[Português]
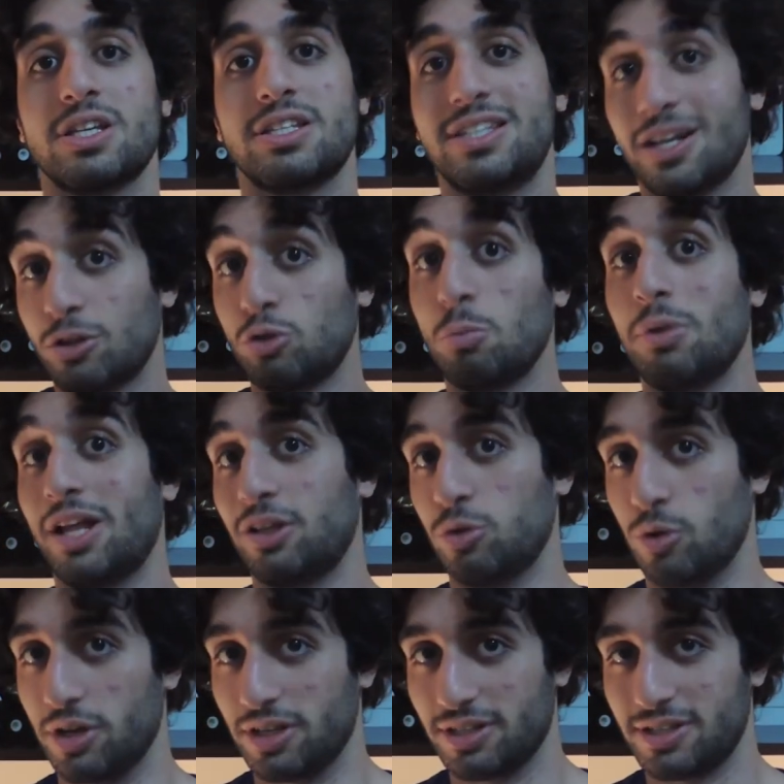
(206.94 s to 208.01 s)
ser
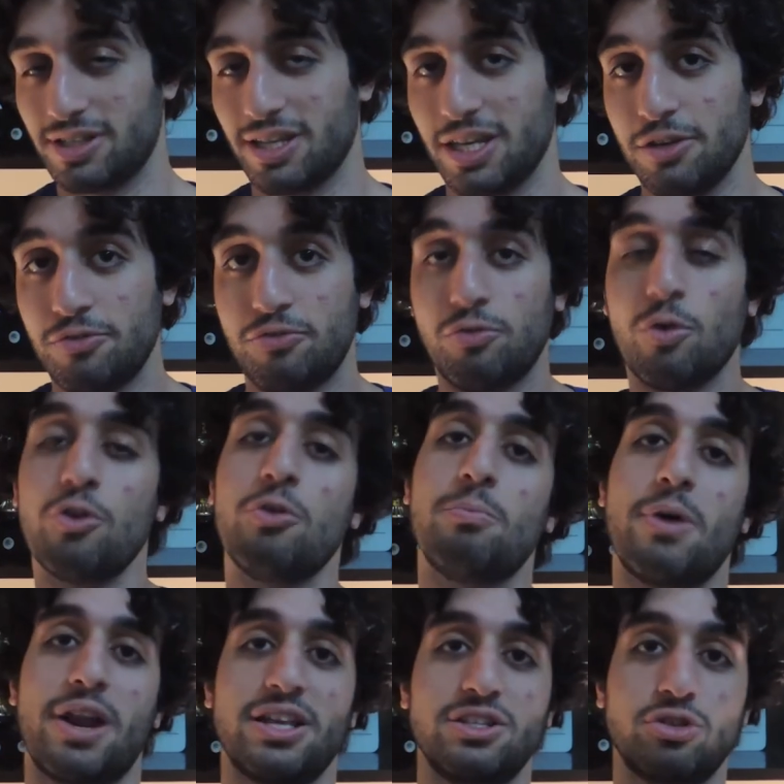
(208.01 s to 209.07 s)
dubladores e foram para